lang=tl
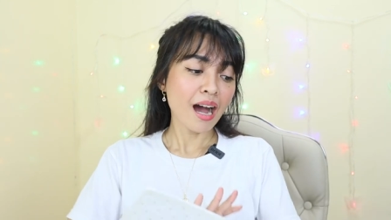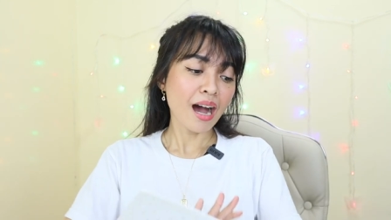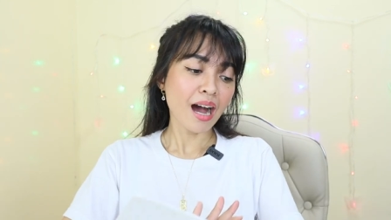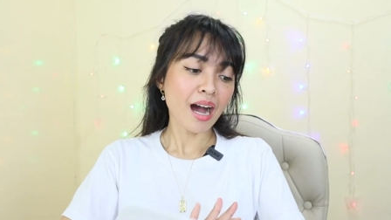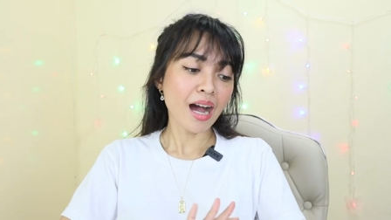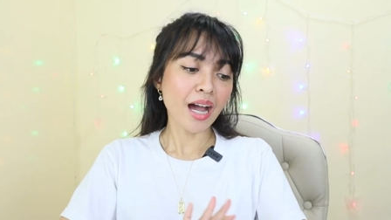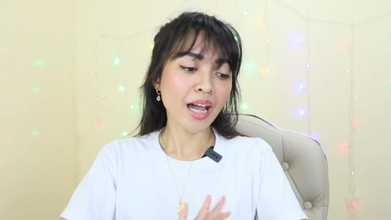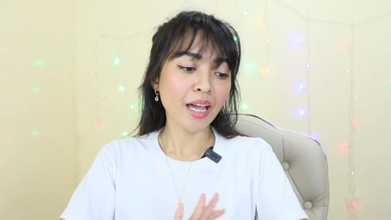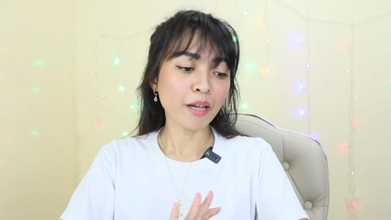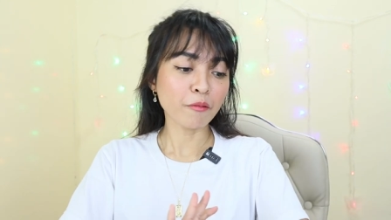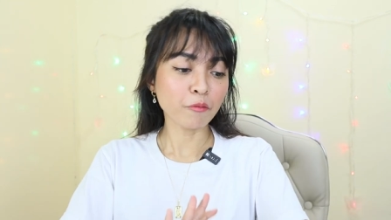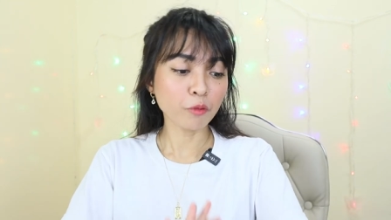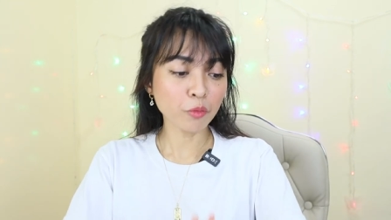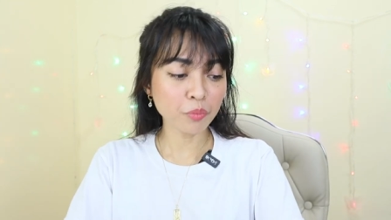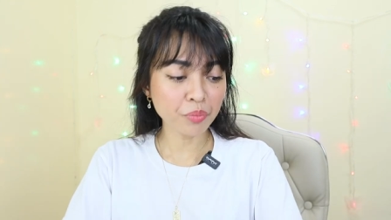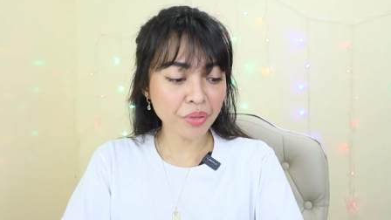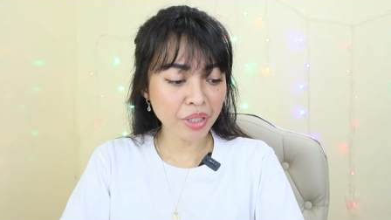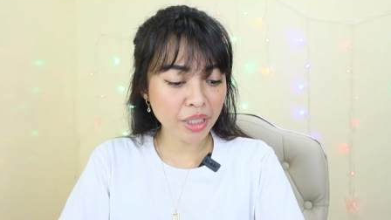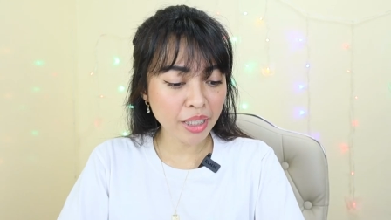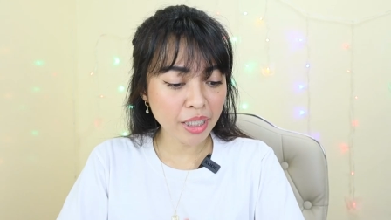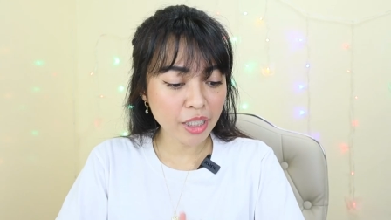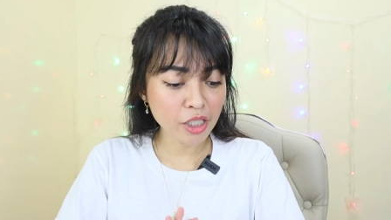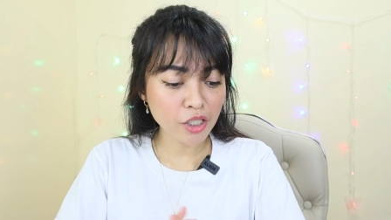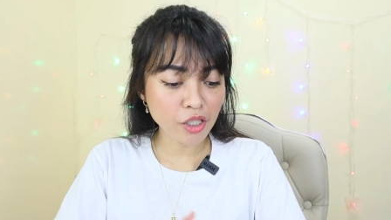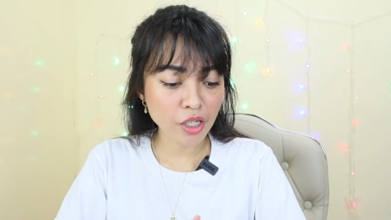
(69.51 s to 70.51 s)
I will
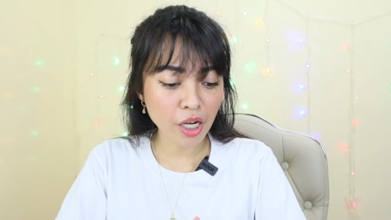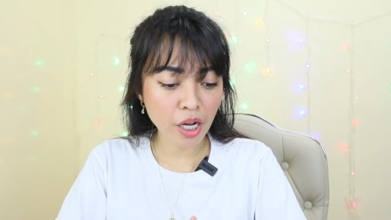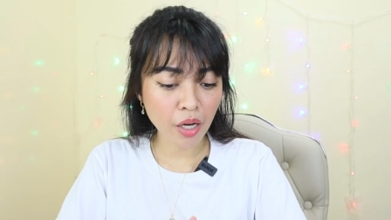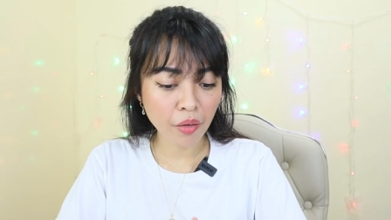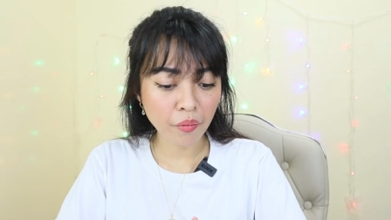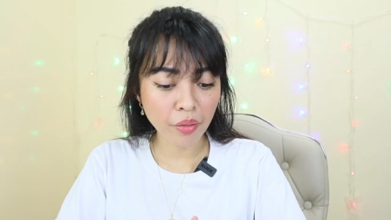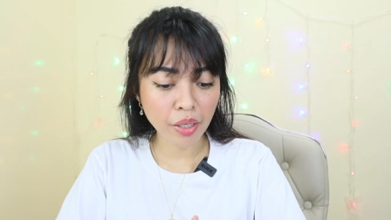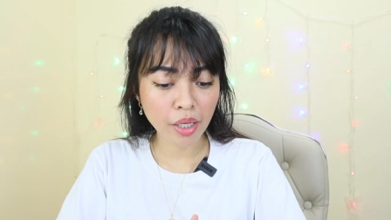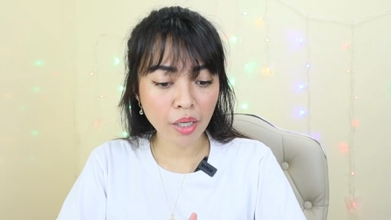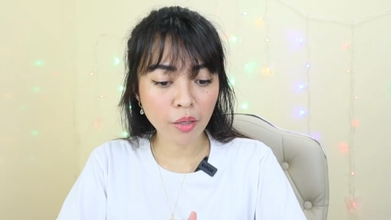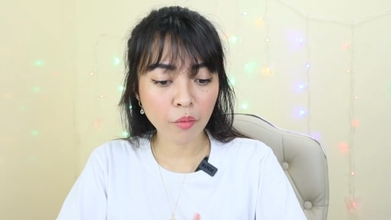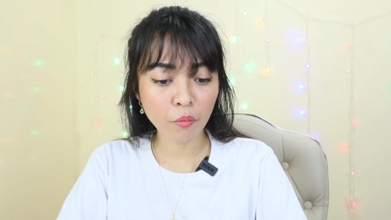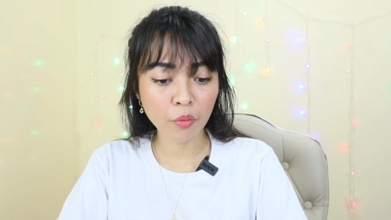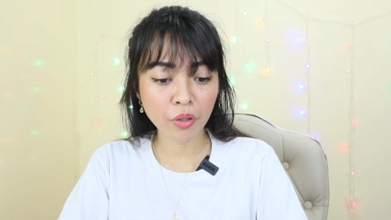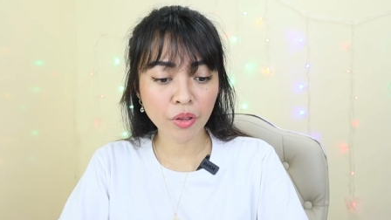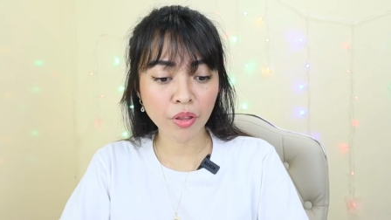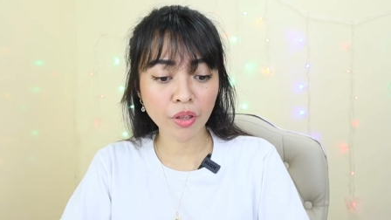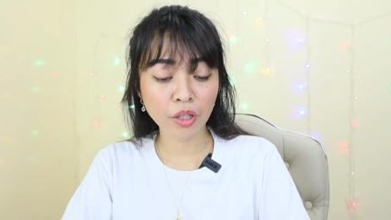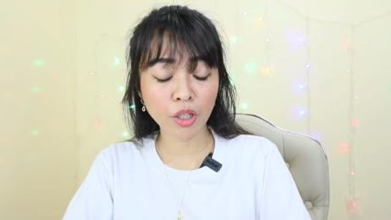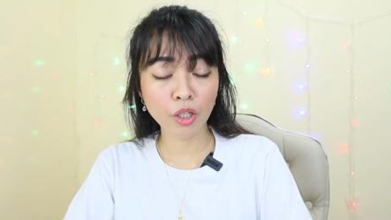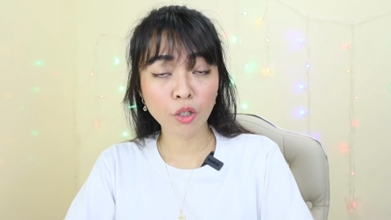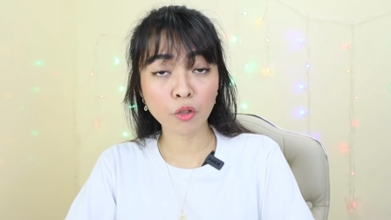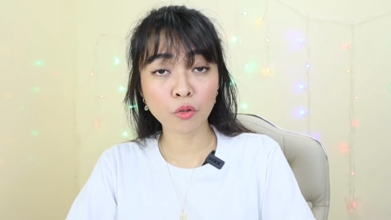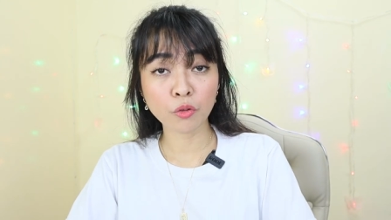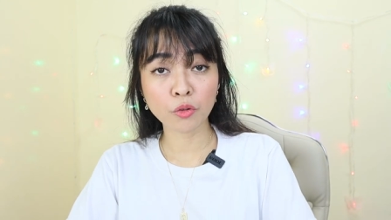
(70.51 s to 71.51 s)
be sharing
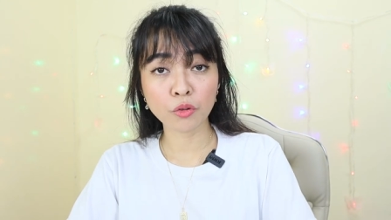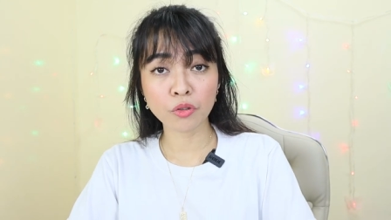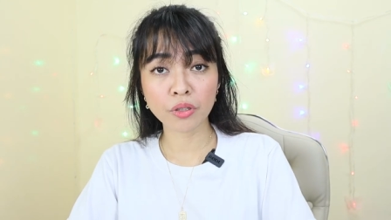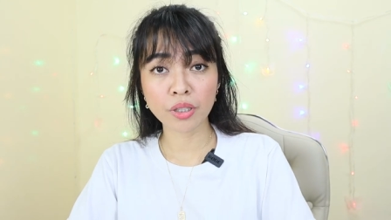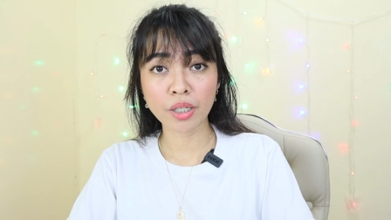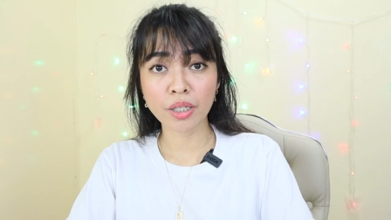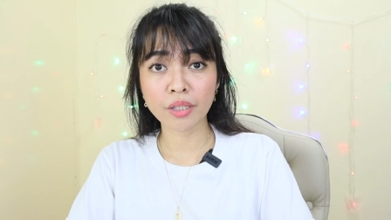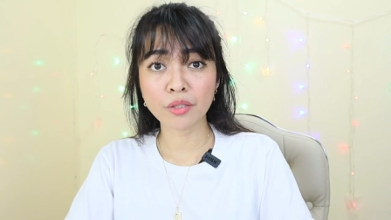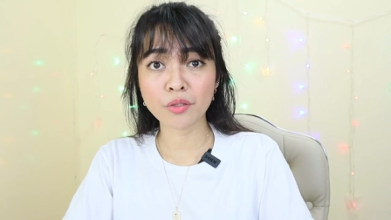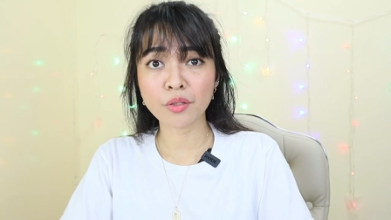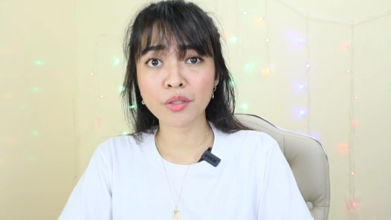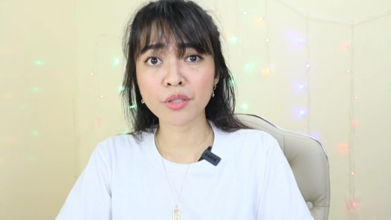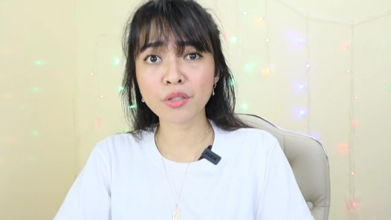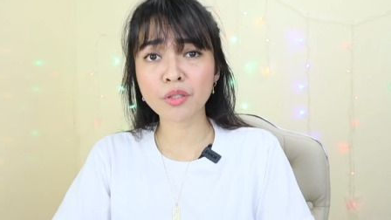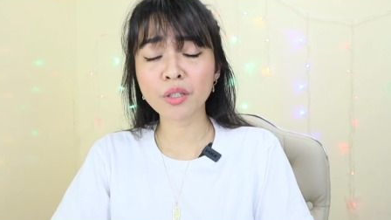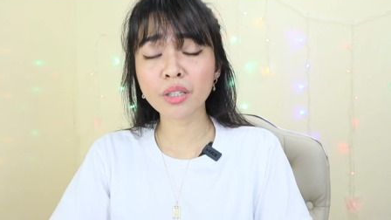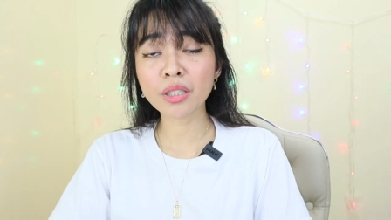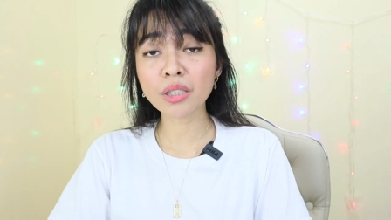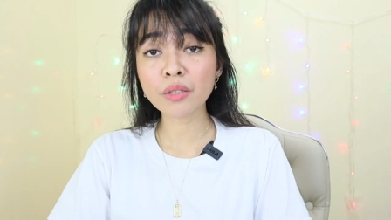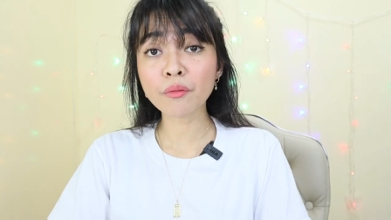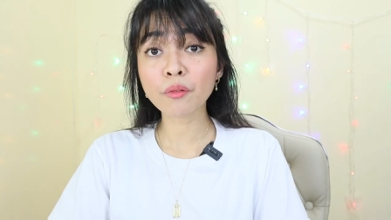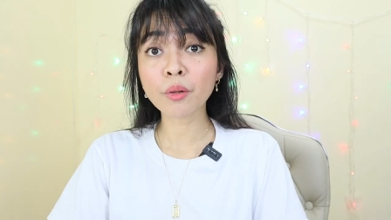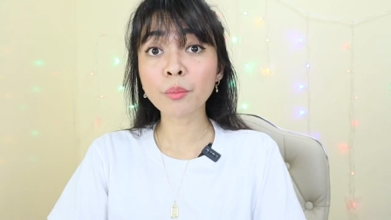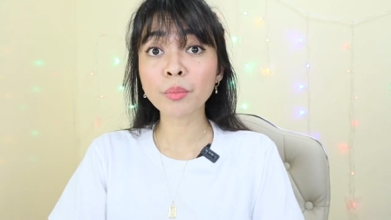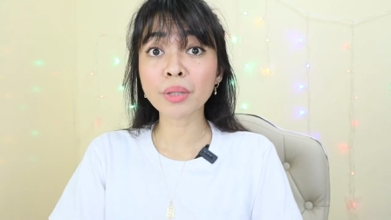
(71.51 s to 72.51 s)
with you today. So as you
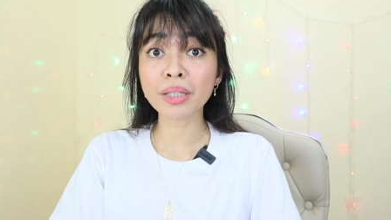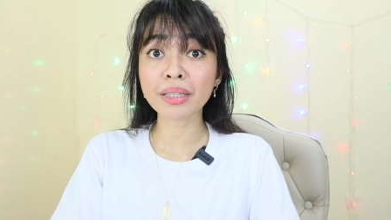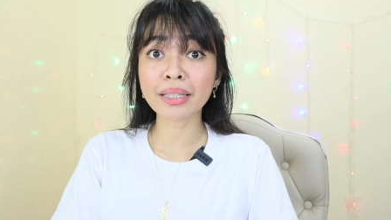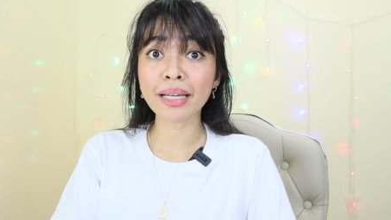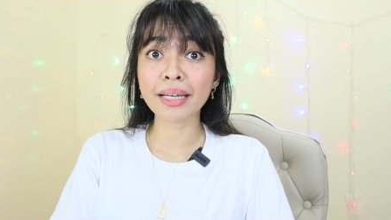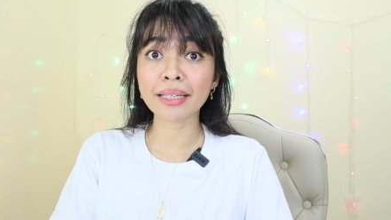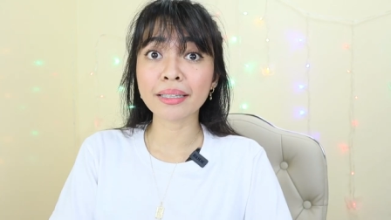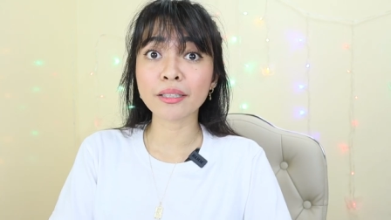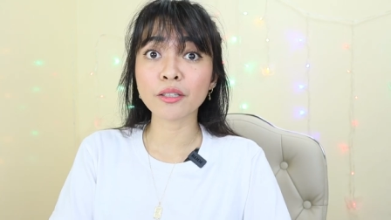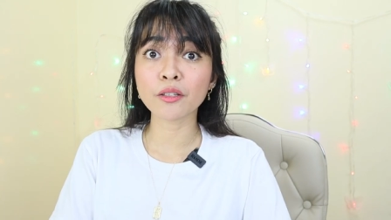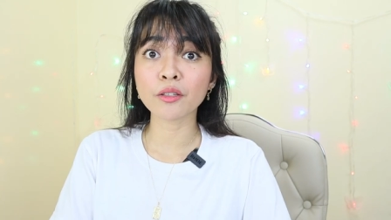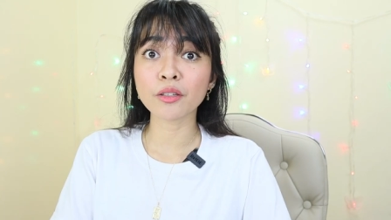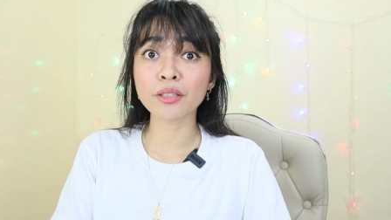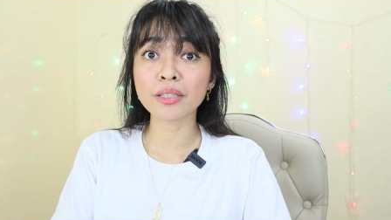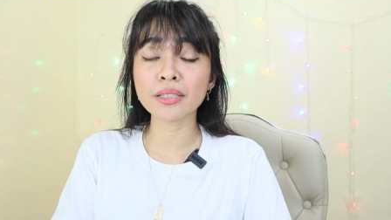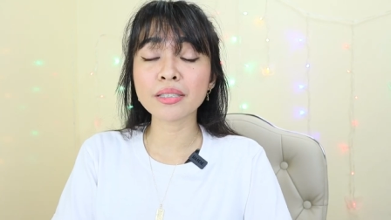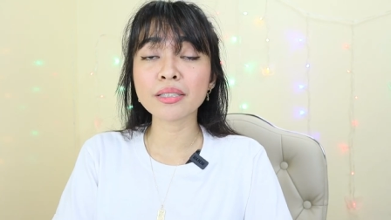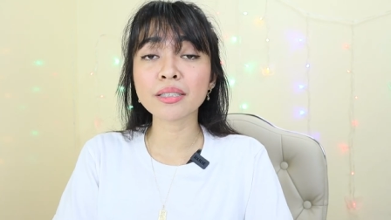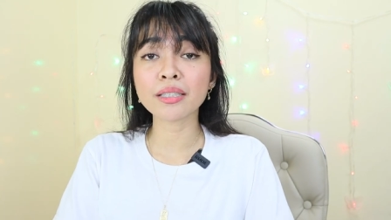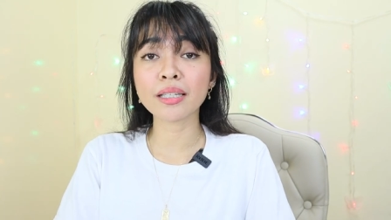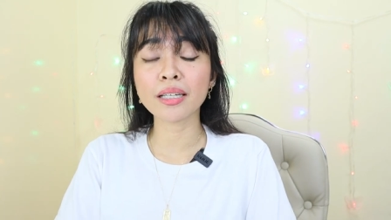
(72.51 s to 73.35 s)
can see from the title, this